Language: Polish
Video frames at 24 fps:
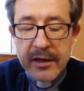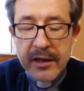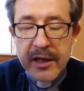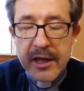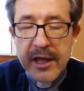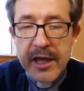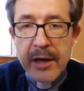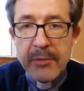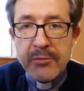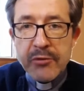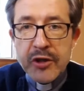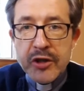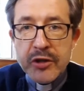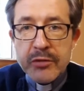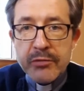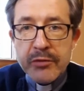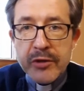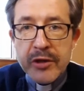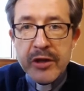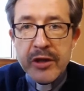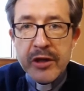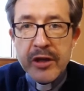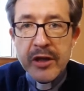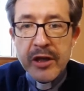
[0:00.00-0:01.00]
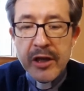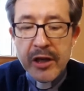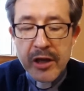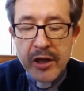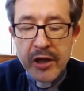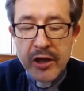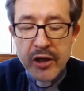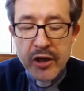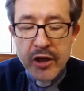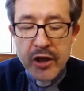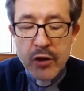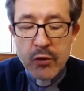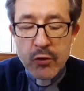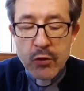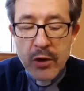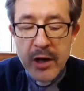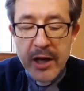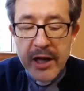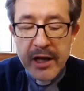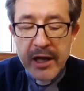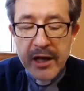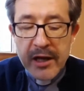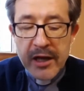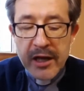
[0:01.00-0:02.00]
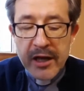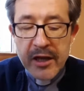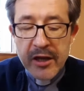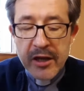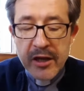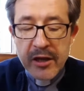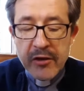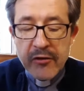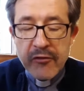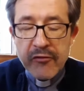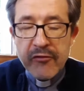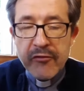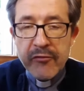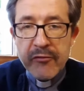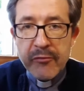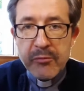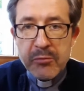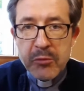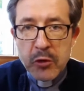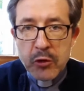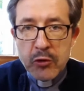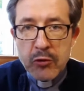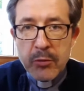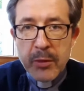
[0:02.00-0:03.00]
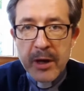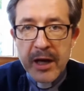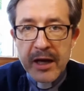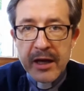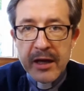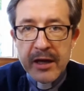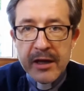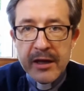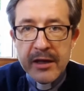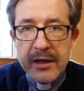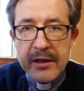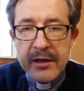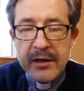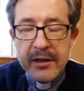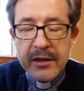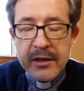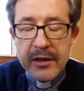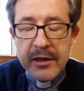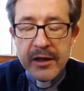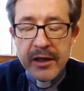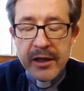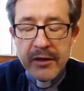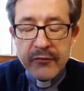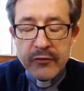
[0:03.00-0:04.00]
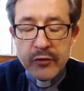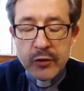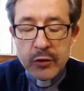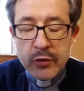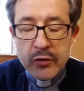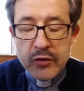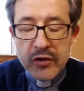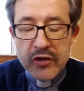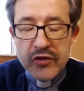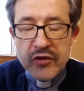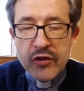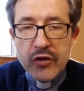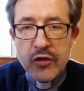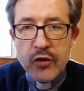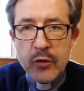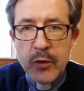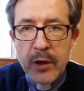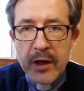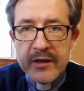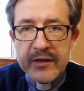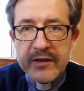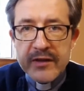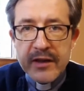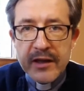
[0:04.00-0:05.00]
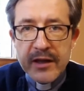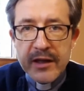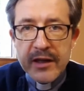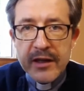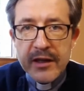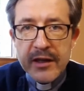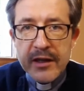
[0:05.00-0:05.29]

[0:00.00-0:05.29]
I abyśmy nie ulegli w próbach i w trudnych sytuacjach,